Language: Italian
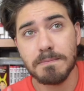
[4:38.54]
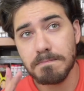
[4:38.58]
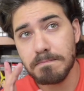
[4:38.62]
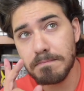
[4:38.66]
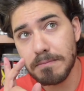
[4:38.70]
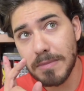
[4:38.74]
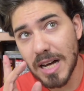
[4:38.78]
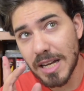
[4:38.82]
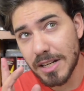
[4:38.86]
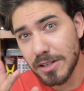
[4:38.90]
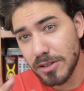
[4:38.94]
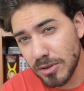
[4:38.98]

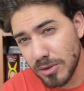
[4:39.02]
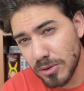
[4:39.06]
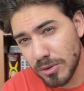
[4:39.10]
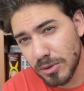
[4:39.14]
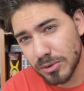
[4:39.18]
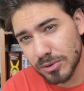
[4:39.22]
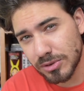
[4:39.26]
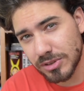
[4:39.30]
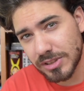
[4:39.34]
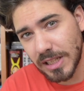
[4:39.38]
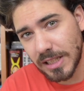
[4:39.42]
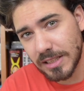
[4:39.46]
Ma
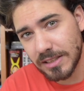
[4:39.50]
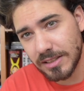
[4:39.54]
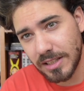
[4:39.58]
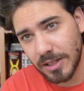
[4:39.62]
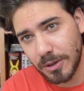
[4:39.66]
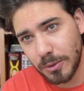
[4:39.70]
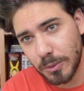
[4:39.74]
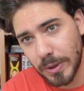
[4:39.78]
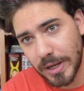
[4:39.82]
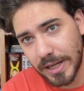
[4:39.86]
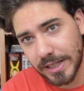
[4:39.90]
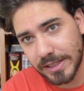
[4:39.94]

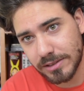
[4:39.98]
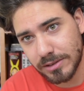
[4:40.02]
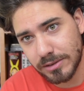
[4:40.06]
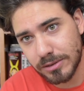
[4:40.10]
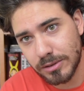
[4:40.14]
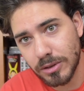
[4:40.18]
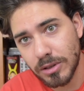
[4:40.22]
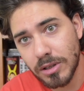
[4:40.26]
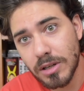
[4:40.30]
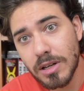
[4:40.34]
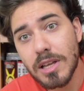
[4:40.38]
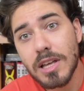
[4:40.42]
nonostante
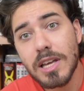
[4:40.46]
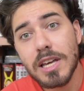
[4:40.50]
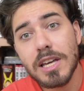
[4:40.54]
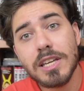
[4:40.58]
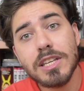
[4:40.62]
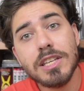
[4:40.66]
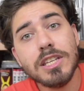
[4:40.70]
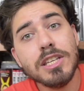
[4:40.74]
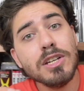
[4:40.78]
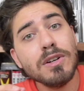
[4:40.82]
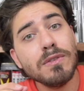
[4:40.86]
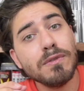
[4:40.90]
questo,
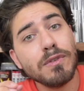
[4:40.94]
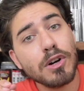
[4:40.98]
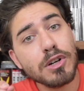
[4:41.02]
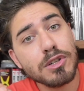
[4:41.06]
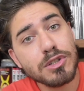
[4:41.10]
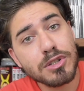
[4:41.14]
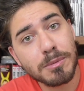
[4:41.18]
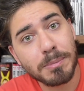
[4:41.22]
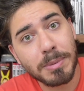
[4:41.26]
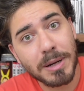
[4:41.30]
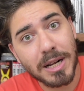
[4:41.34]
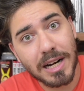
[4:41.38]
io
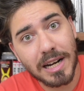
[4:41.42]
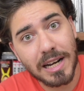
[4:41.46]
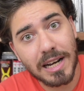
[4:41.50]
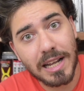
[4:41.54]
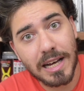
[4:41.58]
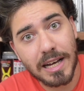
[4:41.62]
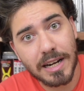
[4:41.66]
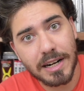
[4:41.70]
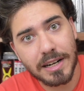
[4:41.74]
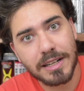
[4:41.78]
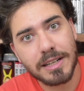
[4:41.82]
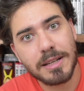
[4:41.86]
voglio
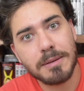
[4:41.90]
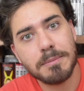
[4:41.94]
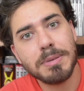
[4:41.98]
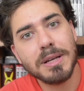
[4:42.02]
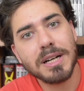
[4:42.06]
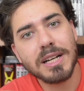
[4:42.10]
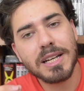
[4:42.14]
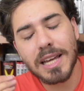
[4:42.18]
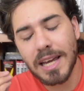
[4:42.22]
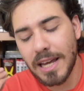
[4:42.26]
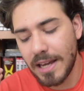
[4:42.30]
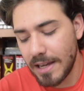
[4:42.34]
parlarne
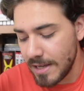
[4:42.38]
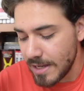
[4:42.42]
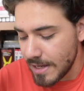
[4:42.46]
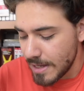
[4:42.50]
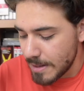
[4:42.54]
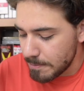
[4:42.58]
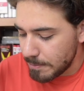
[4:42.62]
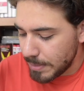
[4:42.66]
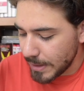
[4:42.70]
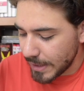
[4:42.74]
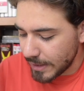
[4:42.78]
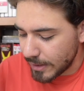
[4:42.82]
perché
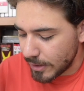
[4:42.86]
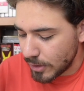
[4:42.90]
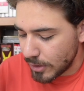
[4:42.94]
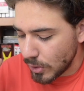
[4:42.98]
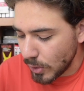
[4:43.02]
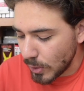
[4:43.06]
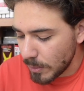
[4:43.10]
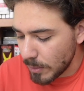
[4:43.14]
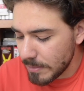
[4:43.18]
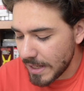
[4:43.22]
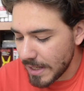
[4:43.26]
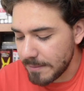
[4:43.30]
per
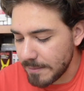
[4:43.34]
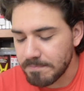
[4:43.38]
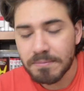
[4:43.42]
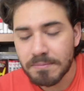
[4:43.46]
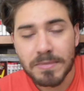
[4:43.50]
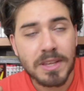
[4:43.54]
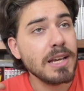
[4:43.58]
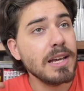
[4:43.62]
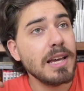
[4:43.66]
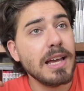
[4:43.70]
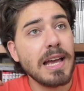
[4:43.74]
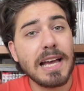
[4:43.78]
come
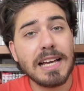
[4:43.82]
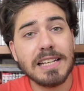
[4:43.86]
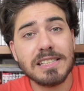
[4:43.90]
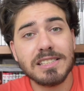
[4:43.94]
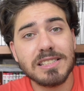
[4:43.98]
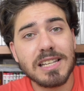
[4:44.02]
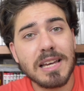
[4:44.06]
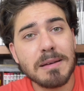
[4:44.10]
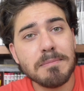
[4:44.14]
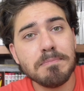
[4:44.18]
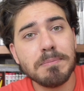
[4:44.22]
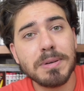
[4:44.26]
è
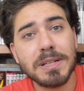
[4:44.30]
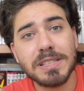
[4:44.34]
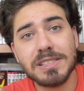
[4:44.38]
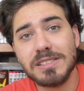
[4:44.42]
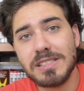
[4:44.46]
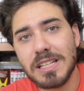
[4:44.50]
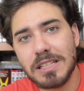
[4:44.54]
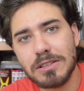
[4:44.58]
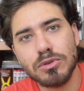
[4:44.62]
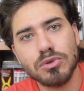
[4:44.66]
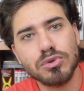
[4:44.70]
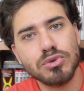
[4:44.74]
sempre
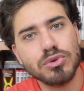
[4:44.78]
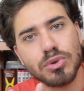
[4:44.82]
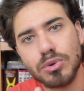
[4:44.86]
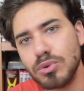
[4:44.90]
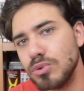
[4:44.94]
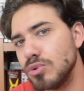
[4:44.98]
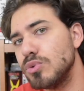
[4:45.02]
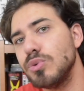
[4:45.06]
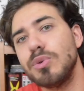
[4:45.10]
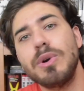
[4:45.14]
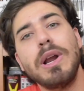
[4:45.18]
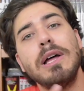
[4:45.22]
stato
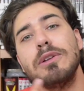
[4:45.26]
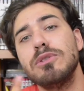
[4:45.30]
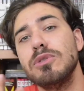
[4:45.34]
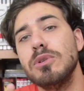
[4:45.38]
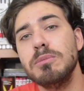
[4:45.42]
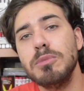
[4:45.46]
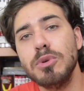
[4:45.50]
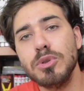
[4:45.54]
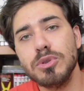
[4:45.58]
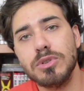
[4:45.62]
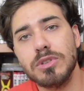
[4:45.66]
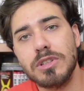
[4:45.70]
strutturato il
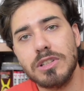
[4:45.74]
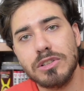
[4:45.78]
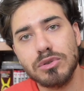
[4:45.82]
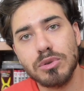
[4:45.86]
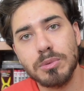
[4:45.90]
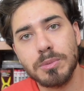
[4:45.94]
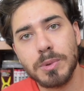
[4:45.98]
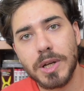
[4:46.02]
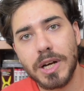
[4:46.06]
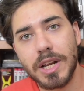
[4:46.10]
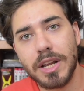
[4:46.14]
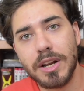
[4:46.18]
mondo dei
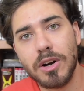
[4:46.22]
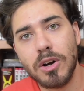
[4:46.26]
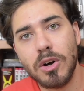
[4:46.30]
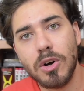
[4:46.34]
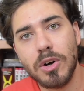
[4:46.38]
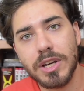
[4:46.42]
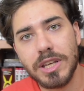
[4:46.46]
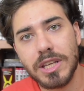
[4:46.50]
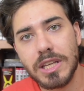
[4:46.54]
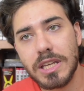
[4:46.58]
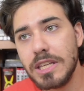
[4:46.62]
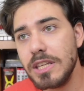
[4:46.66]

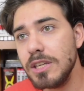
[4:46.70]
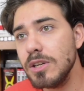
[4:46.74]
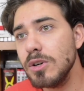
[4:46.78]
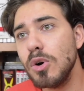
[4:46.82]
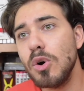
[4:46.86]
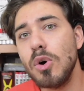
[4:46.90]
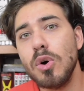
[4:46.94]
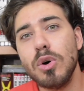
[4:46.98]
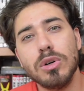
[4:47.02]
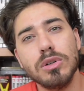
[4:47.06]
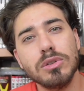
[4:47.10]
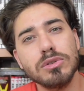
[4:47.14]
supereroi,
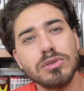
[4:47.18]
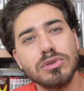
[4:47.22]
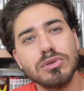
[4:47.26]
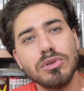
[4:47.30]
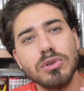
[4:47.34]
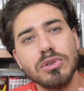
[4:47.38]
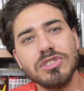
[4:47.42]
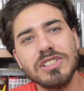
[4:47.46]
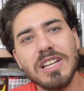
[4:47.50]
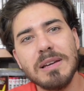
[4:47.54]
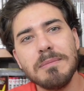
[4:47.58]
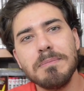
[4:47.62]
io
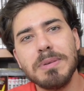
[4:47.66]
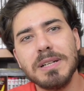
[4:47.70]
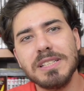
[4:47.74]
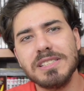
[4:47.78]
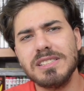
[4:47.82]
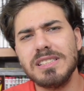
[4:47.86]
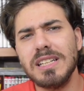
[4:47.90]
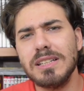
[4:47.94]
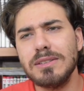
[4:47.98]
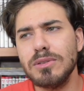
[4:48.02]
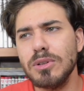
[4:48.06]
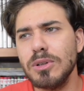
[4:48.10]
sono sempre
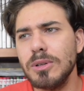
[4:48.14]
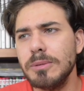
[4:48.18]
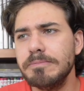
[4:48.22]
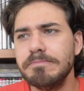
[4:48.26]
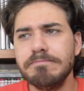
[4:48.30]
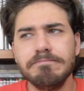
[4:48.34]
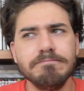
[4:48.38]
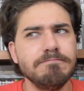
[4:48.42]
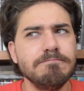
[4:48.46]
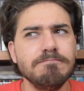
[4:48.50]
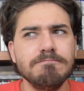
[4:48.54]
stato